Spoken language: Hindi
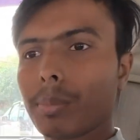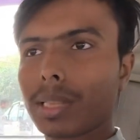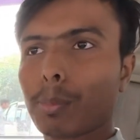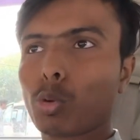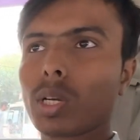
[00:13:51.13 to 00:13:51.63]

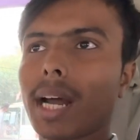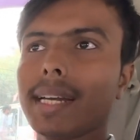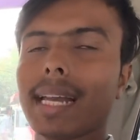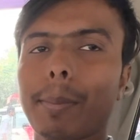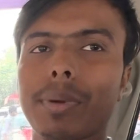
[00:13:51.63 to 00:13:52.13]
मतलब पूरी
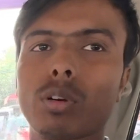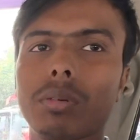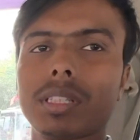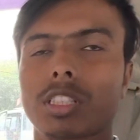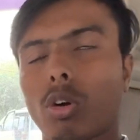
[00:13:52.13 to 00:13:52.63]
गाड़ी डैम्पिंग
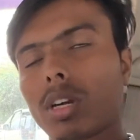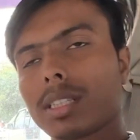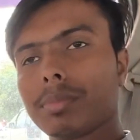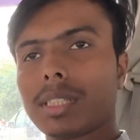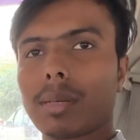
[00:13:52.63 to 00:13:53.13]
होने साउंड
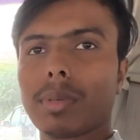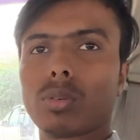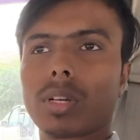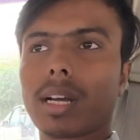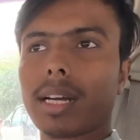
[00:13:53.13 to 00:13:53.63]
एकदम जेनविन
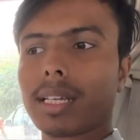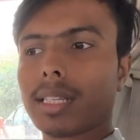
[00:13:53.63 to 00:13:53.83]
तो अतुल